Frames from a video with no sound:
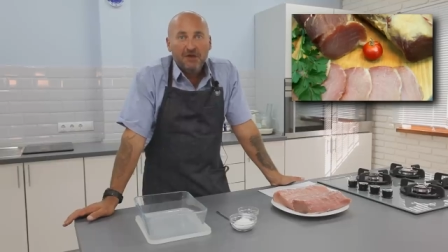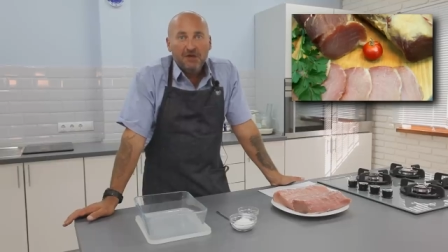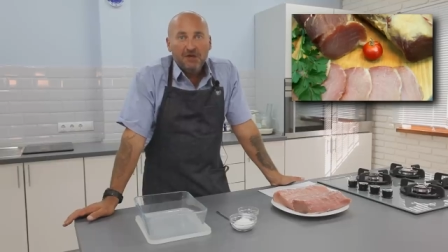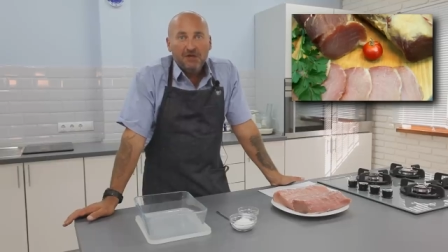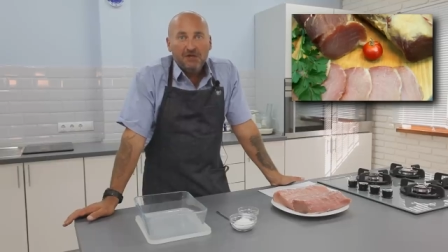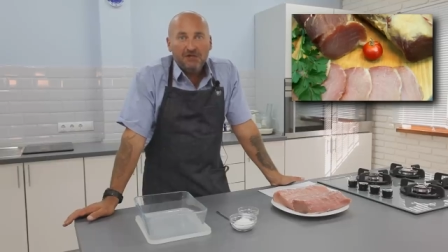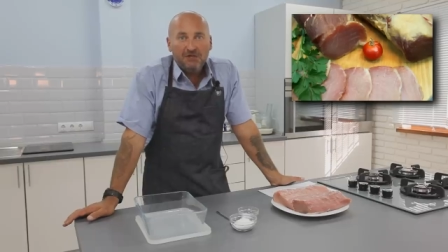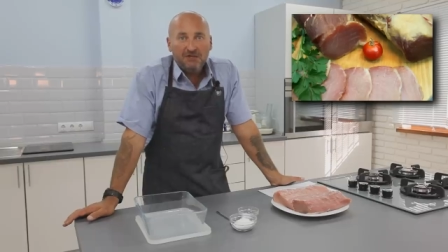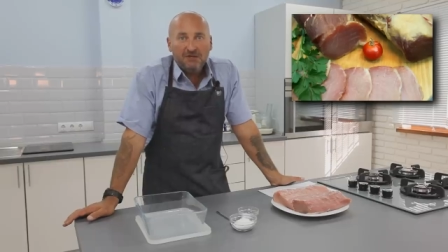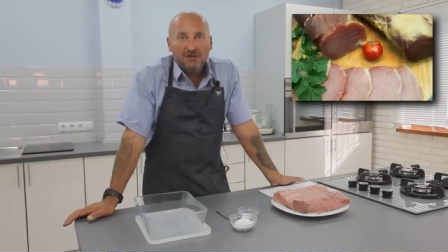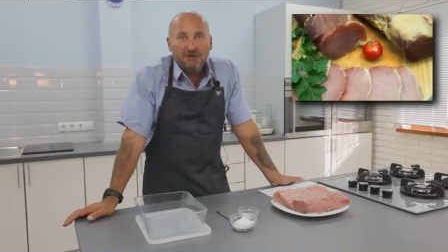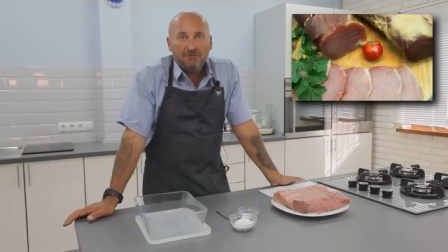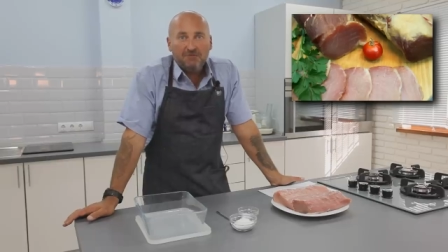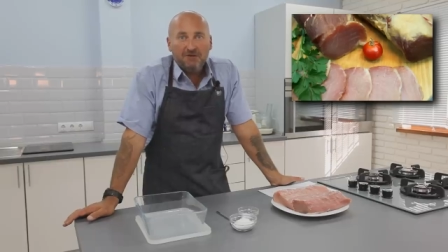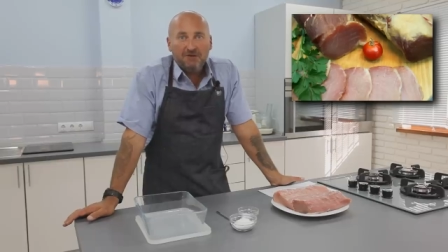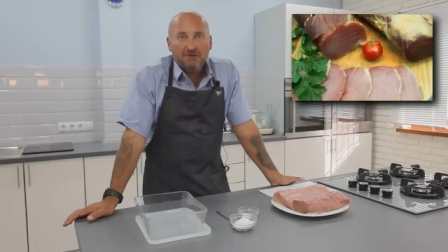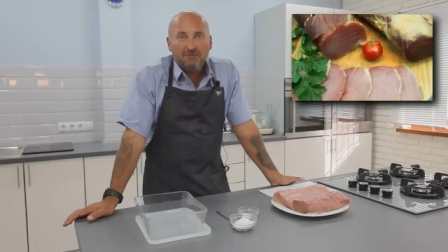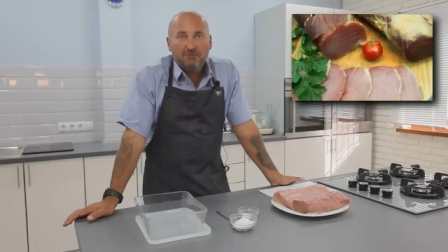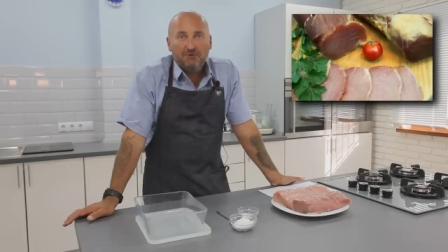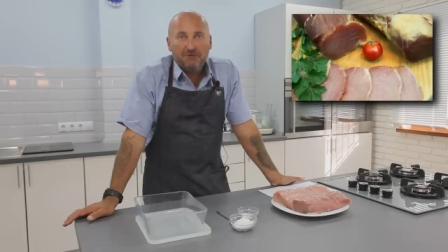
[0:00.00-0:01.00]
И как
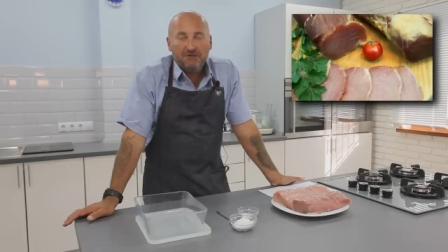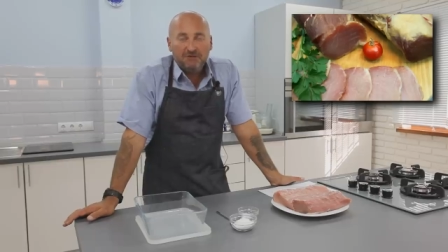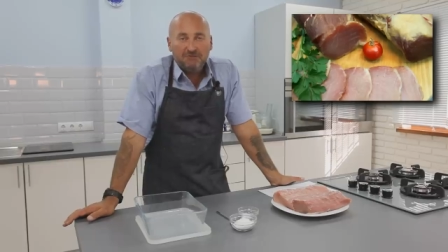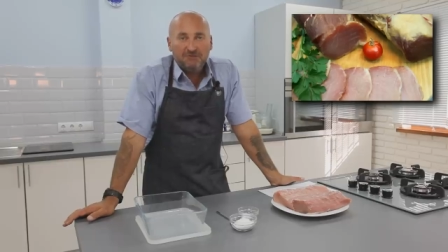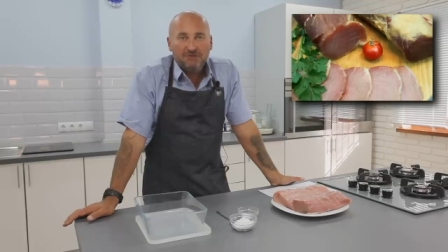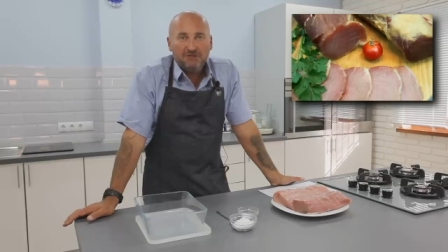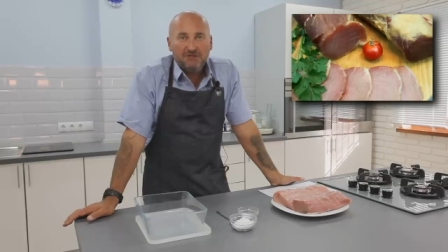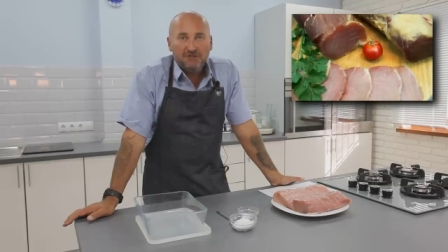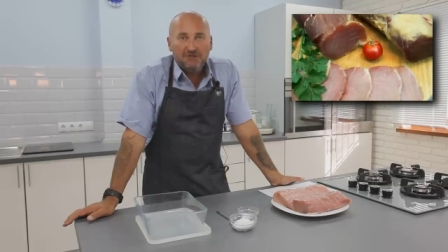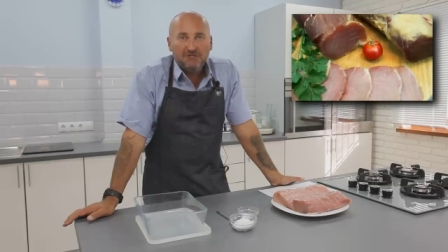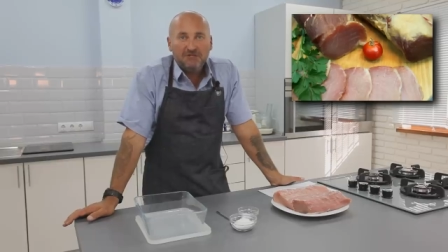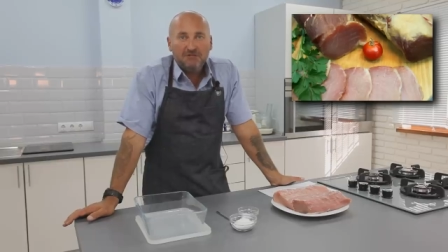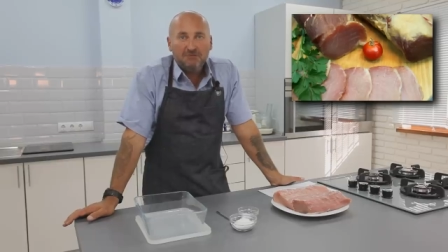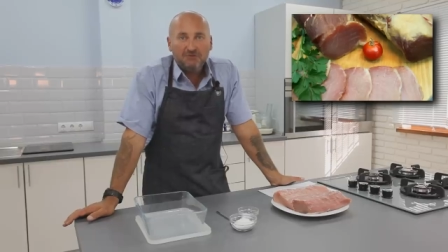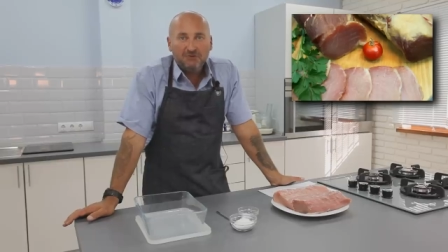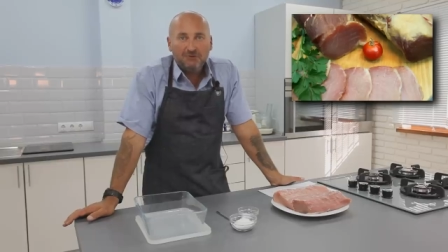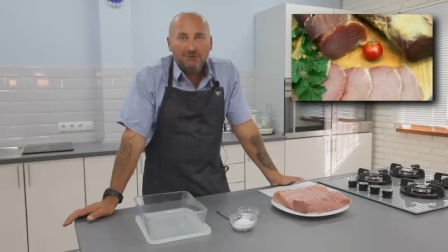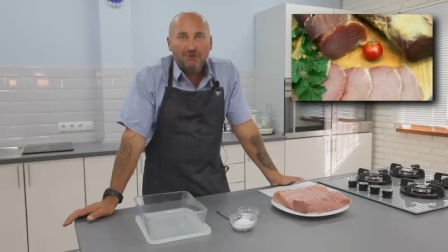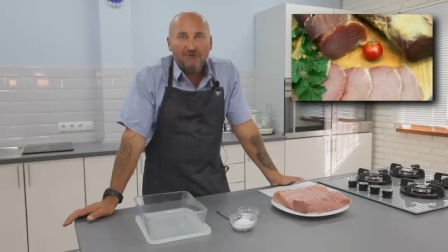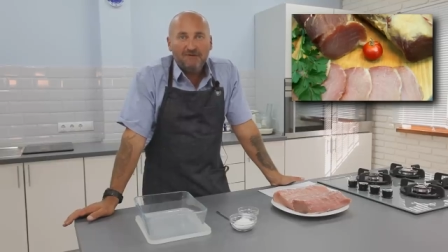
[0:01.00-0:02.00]
бы по этим
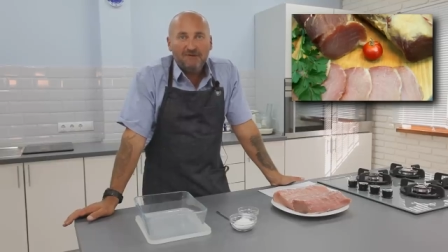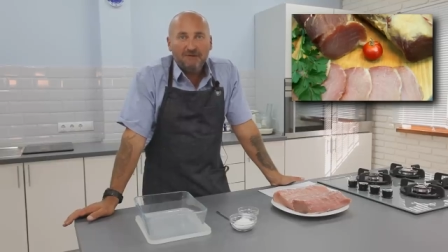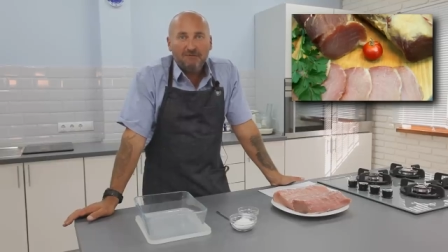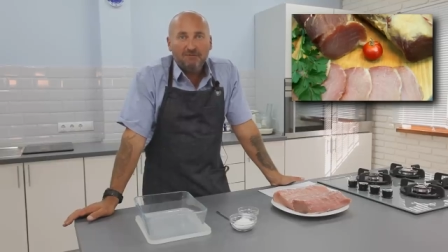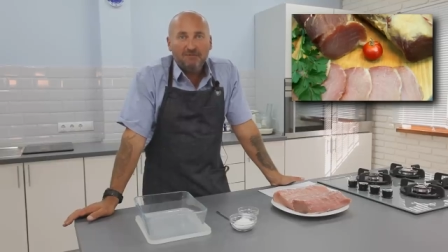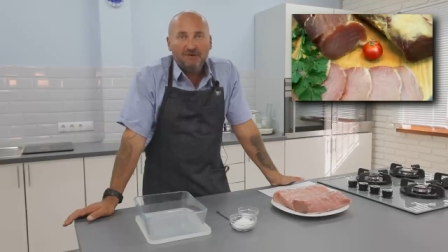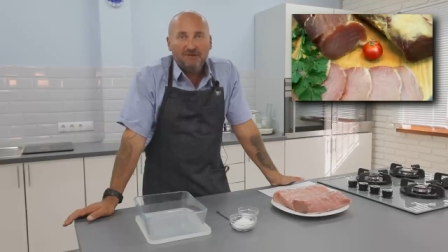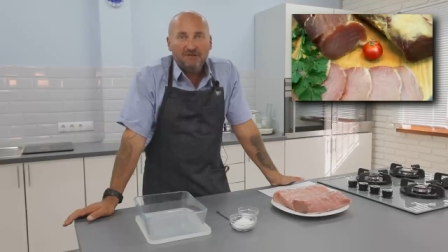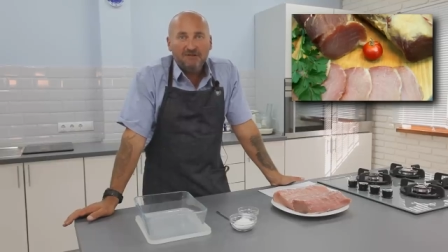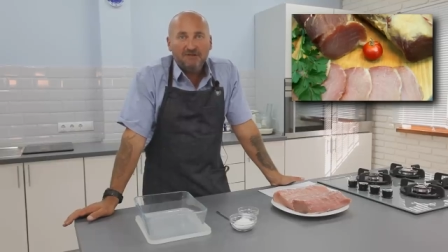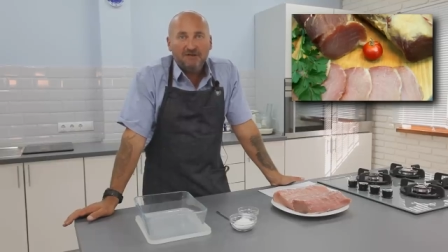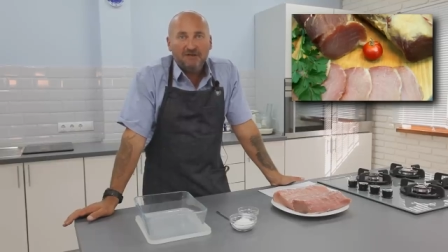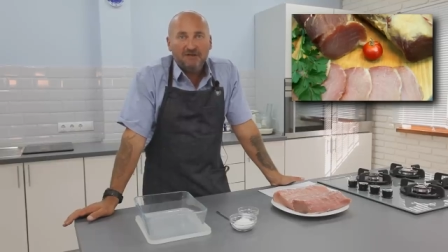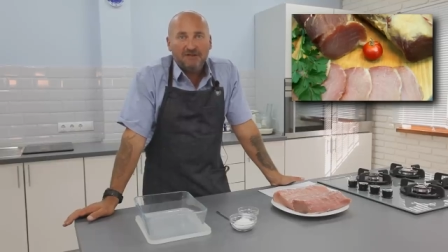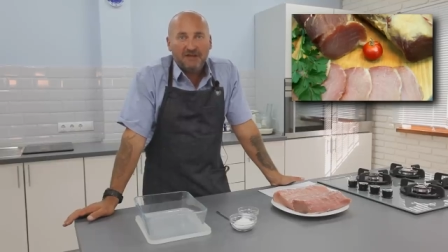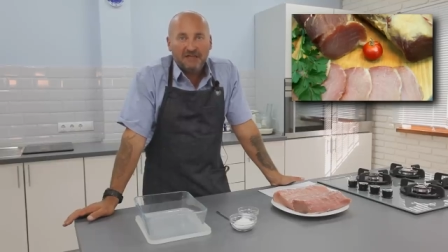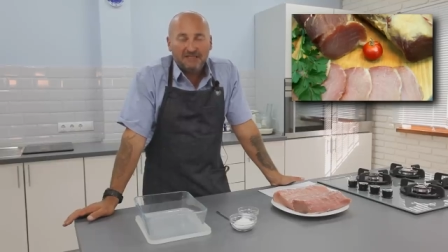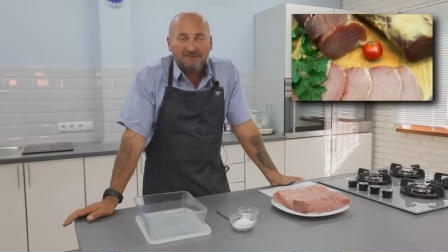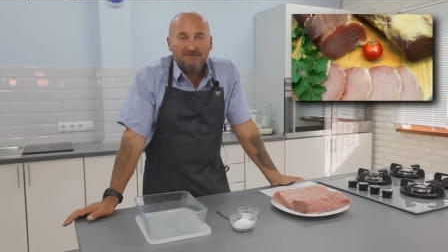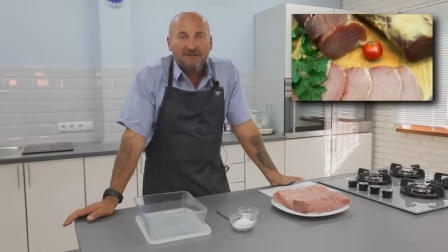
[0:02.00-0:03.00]
техническим условиям был
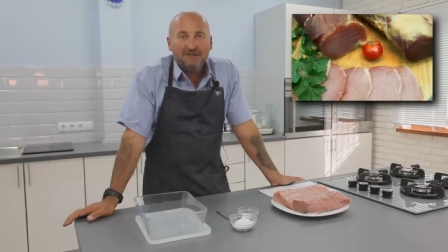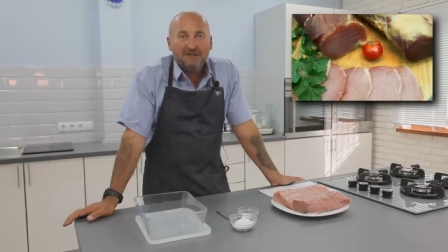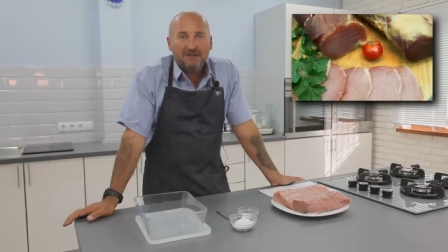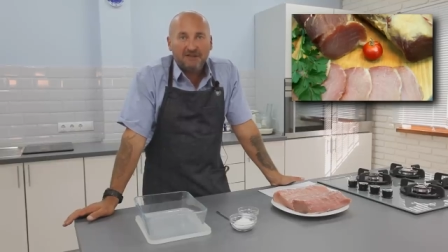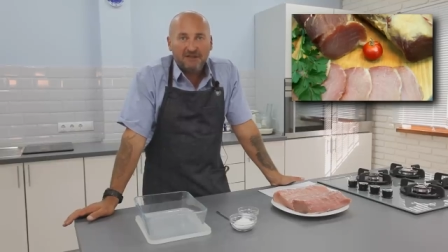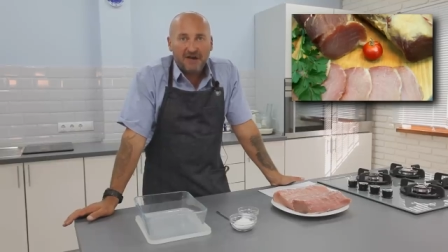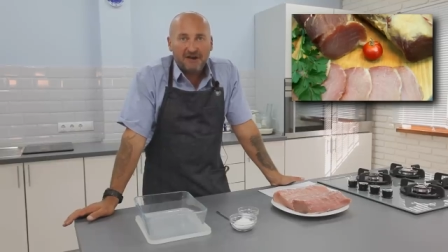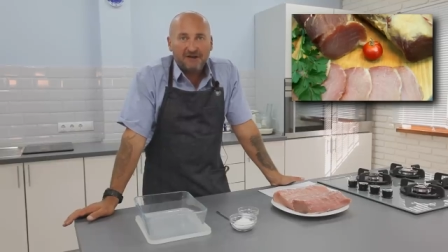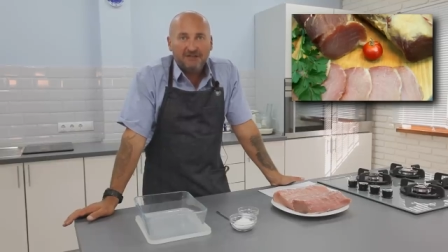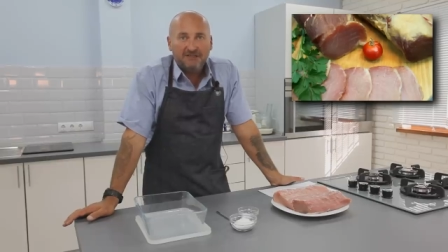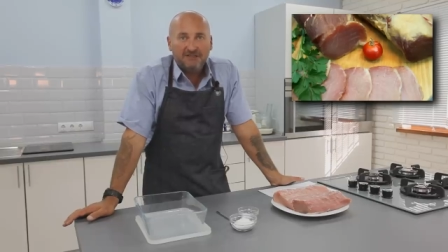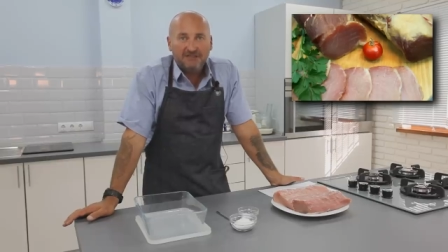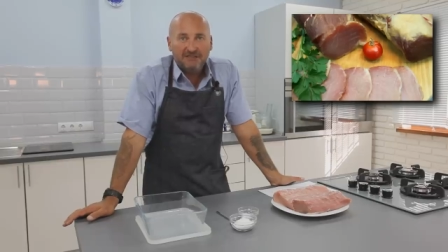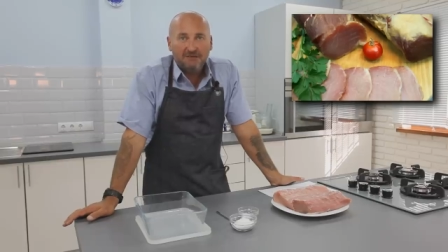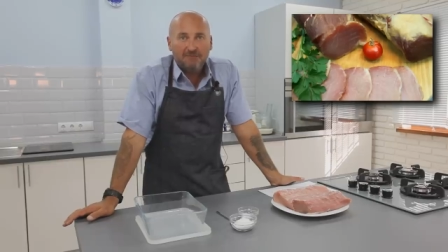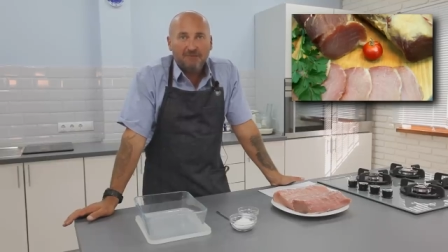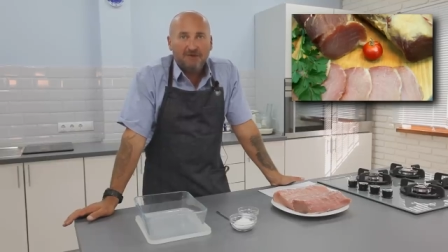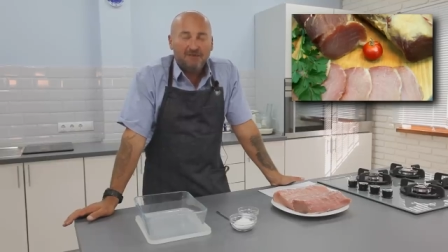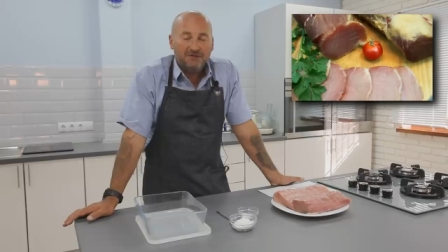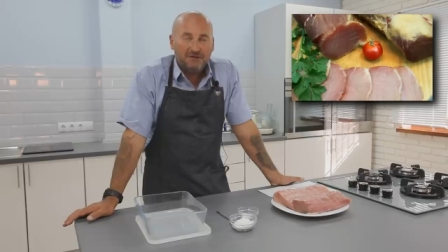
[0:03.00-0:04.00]
назван
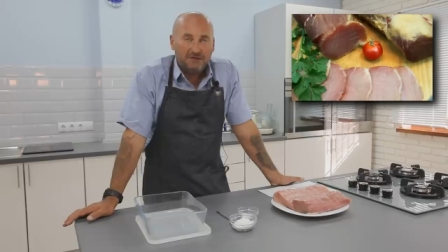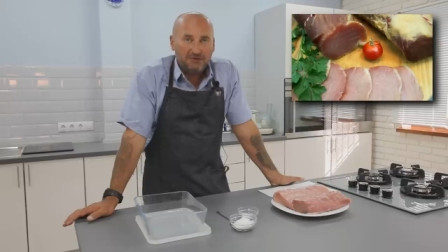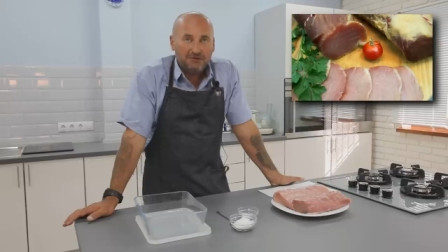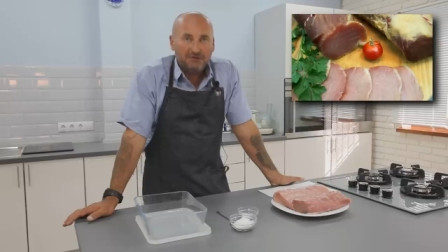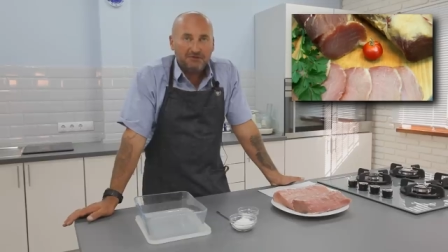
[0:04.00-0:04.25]
дарницкий балык.